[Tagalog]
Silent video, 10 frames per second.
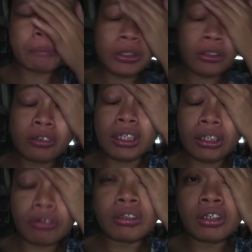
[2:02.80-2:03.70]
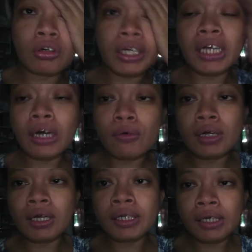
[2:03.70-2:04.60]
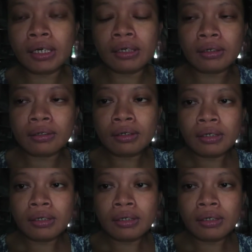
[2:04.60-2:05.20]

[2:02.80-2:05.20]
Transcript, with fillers: madunggan ko niyo kay gaulan ang